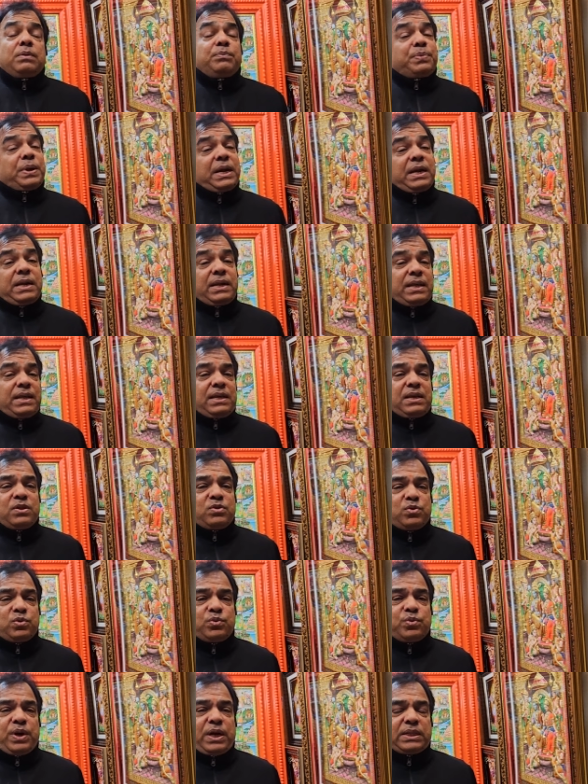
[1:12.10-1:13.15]
पेंटिंग की
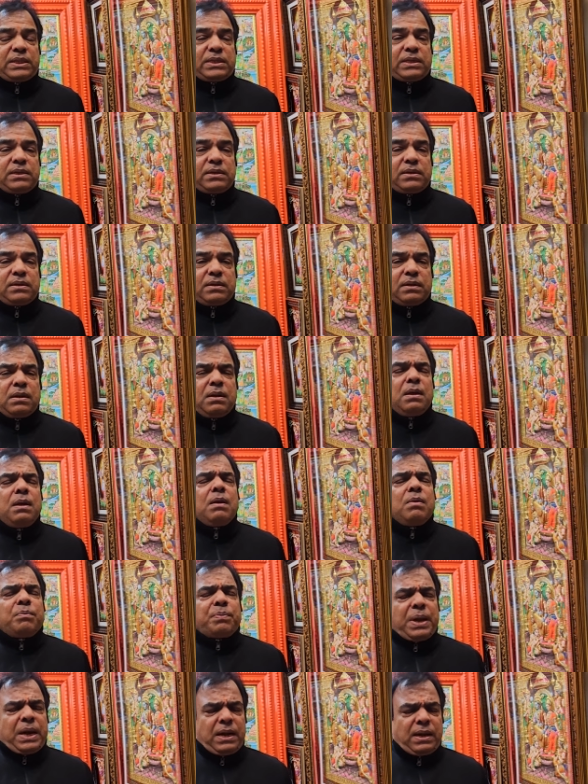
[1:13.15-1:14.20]
शुरुआत की
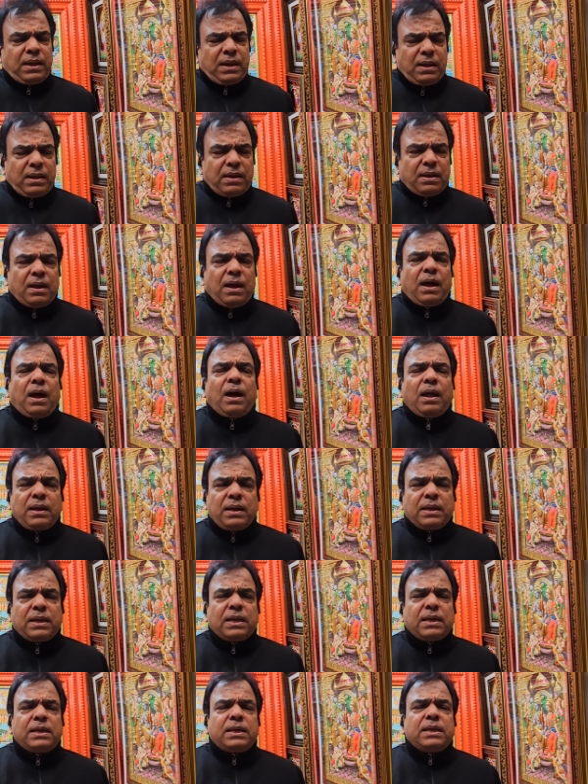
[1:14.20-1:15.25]
पेंटिंग कहाँ
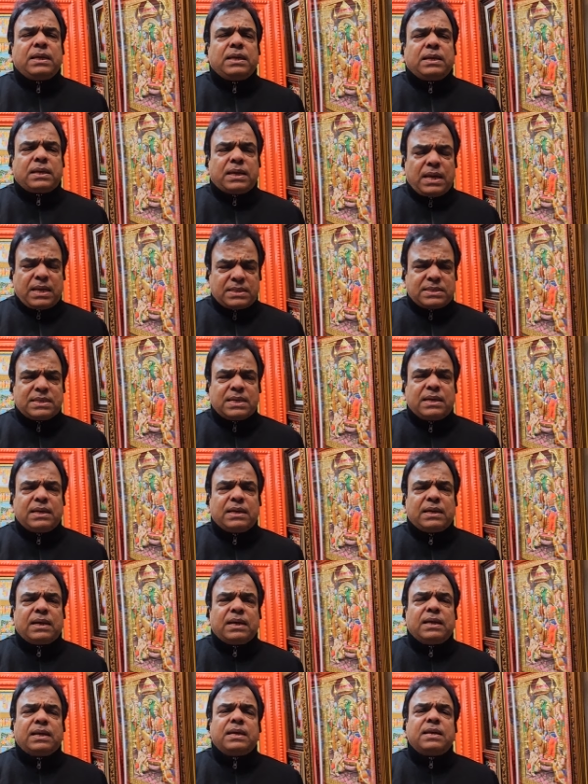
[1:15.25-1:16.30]
लगेगी कैसे
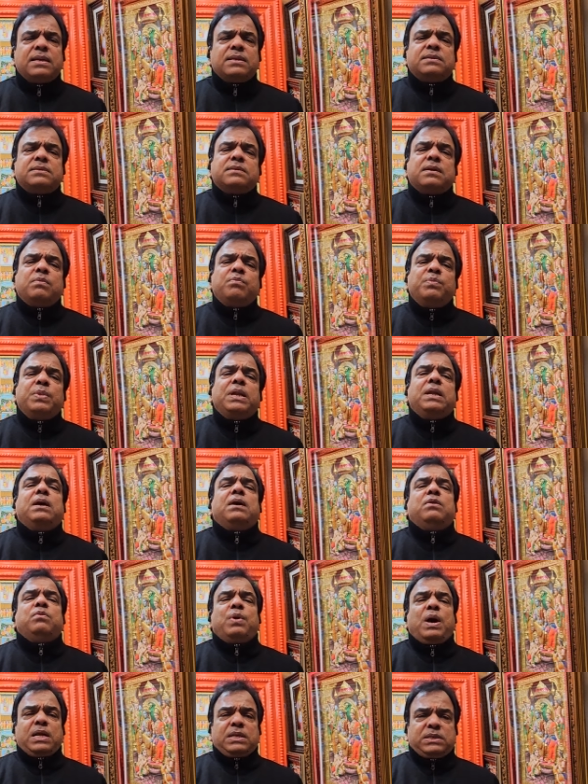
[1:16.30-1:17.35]
लगेगी सब मैंने
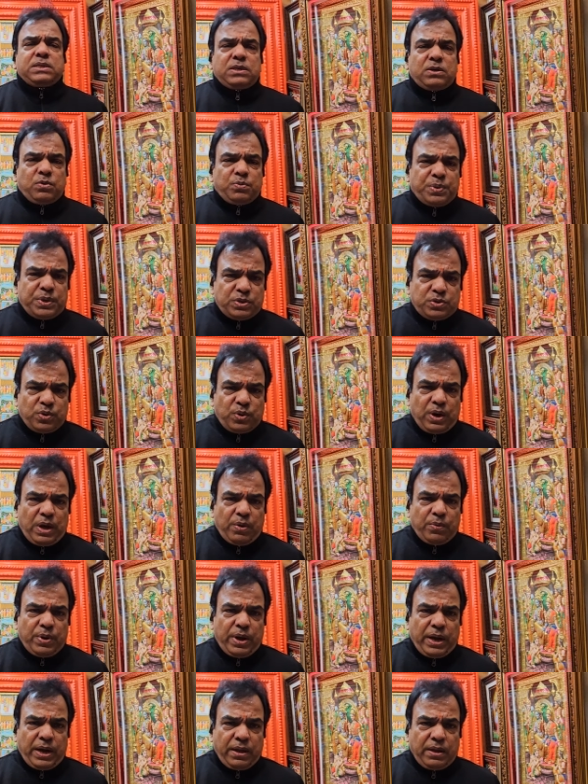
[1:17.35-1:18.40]
हनुमान जी के ऊपर छोड़ा
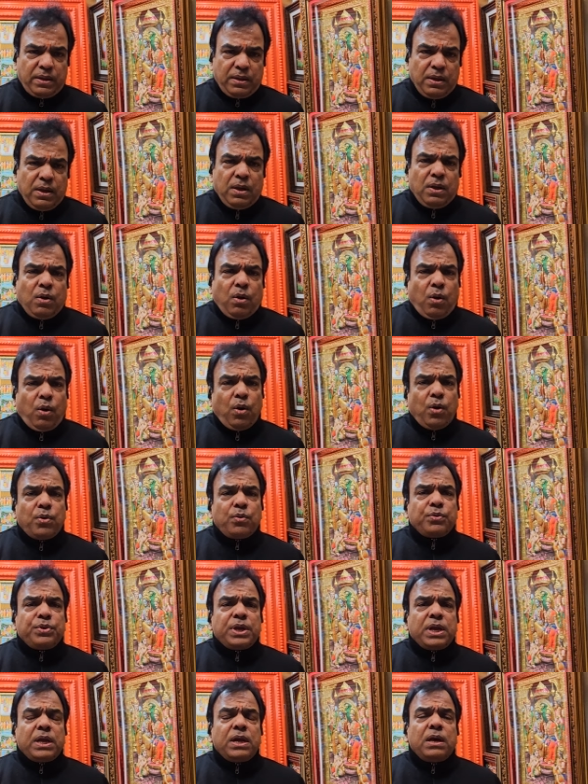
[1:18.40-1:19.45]
हुआ है और
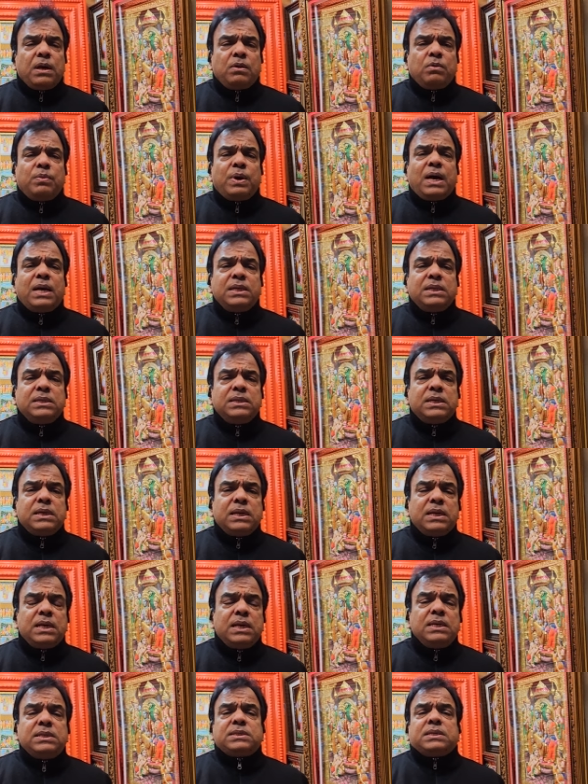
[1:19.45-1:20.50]
ये हनुमान जी
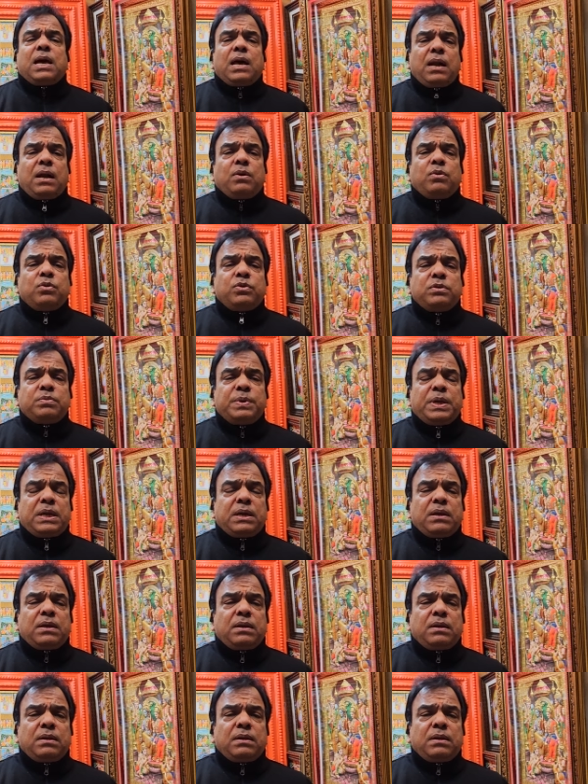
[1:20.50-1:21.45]
ही सारा कुछ मैं